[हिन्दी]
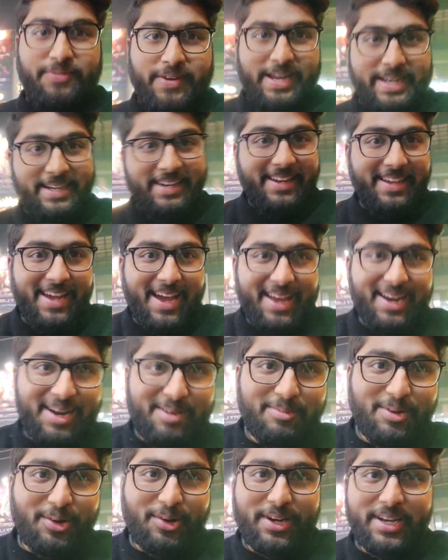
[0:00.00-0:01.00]
फाइनली यार
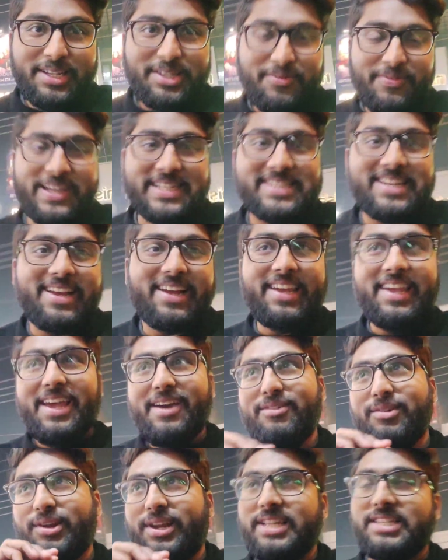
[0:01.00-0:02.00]
हम लोगों ने जो फैसला किया
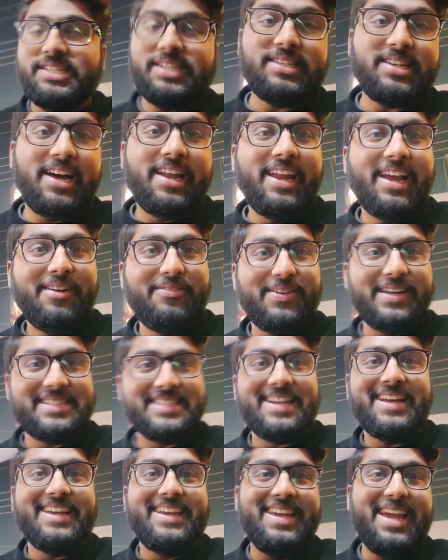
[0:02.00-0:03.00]
है वो रेंचेस खाने का
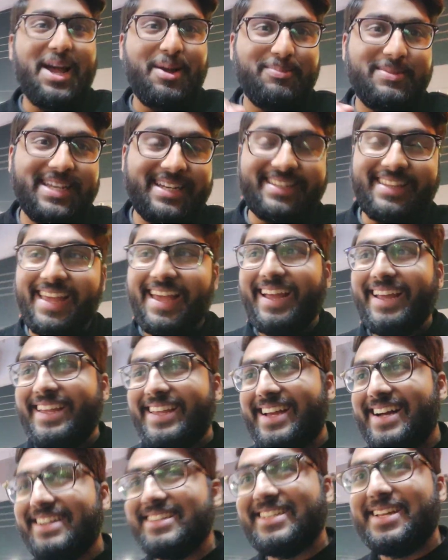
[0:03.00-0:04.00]
फैसला किया अब देखते हैं कि
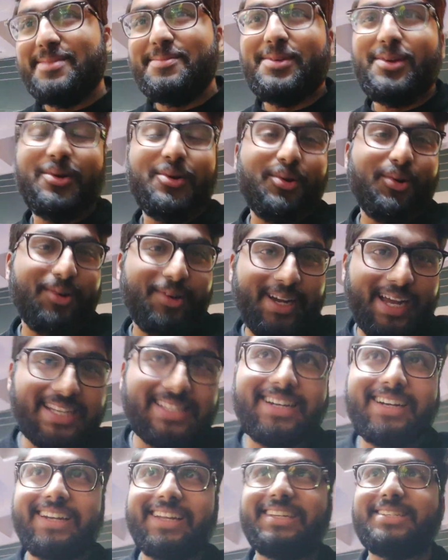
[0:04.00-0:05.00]
यहाँ से हम लोगों को
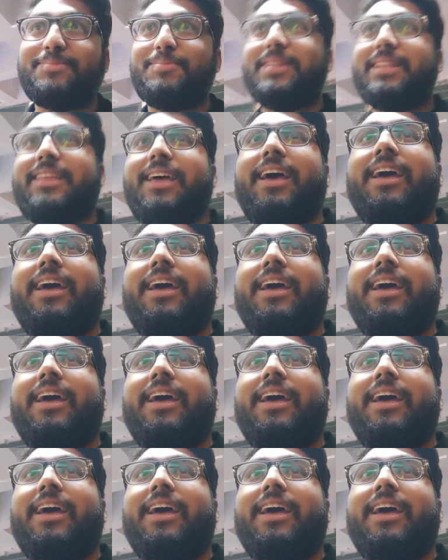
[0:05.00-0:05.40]
कैसा टेस्ट मिलता